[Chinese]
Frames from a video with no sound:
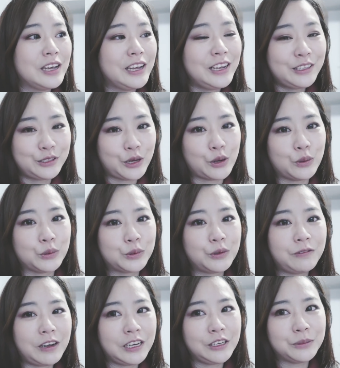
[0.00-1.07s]
一走，我就
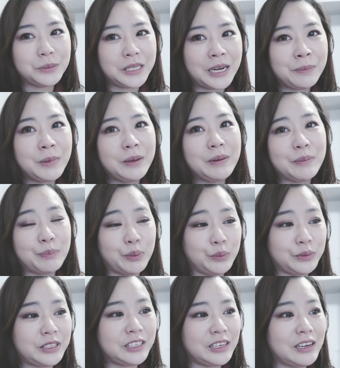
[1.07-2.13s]
发现我们家咪咪
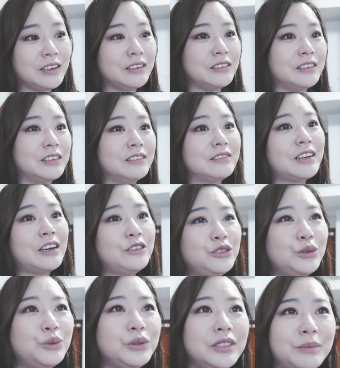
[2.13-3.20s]
不见了，然后
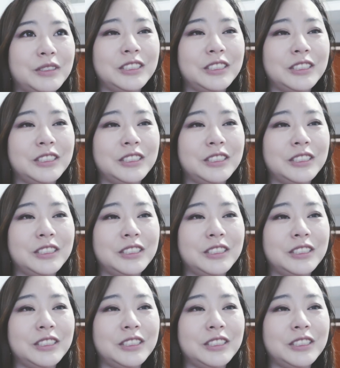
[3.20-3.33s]
就我怎